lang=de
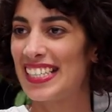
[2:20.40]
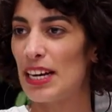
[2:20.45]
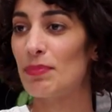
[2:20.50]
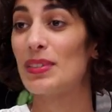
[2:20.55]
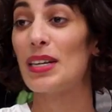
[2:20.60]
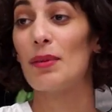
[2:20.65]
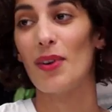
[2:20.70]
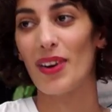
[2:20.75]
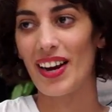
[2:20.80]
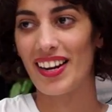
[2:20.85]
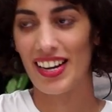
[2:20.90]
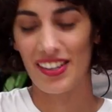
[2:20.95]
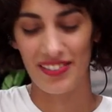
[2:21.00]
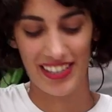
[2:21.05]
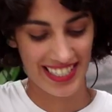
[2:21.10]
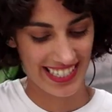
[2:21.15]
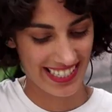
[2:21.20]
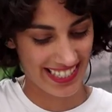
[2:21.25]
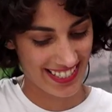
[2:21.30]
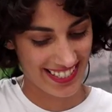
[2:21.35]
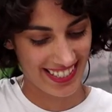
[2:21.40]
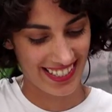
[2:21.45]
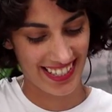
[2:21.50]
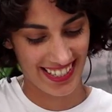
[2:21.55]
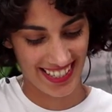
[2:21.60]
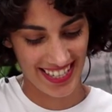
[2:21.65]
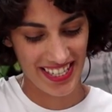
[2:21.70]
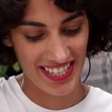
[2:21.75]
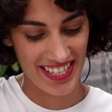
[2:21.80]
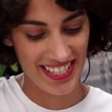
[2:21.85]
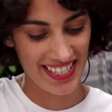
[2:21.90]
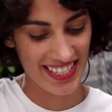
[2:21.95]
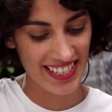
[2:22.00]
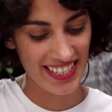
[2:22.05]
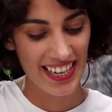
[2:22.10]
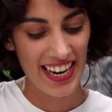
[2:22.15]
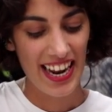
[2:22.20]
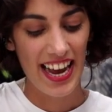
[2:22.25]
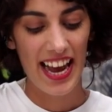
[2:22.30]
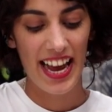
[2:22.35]
Ich habe mich aber auch anderweitig äh,
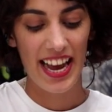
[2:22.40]
recherchiert.